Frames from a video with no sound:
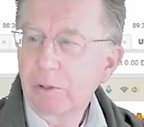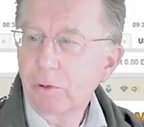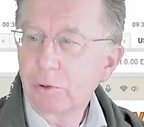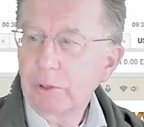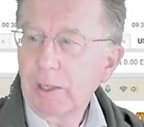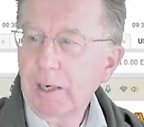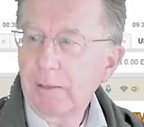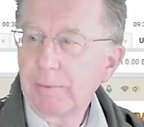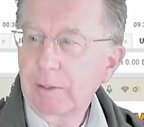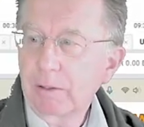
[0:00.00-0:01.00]
Gut,
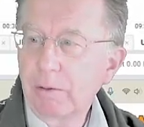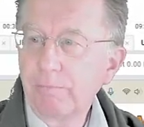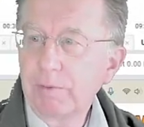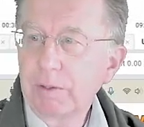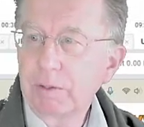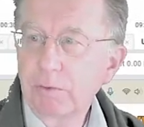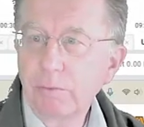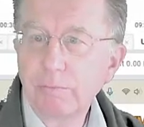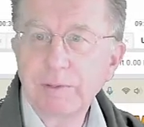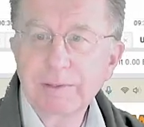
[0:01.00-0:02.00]
aber kommen wir
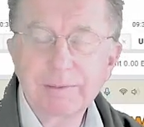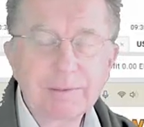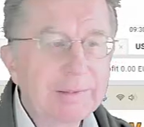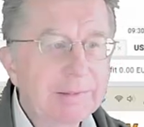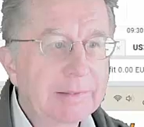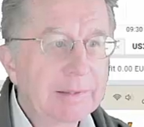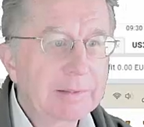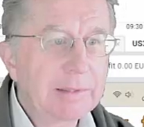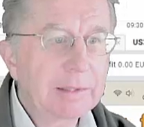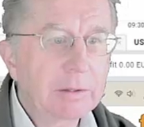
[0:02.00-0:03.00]
dazu, was ist
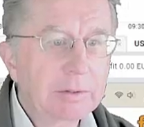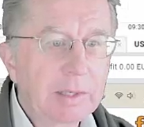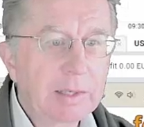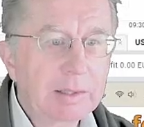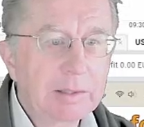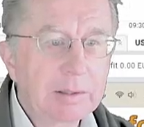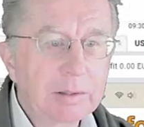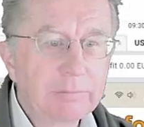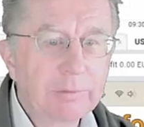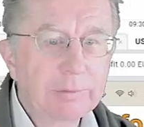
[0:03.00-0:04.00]
jetzt die Kausalkette
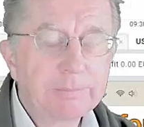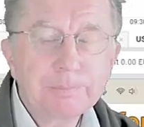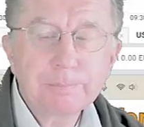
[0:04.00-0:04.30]
davon?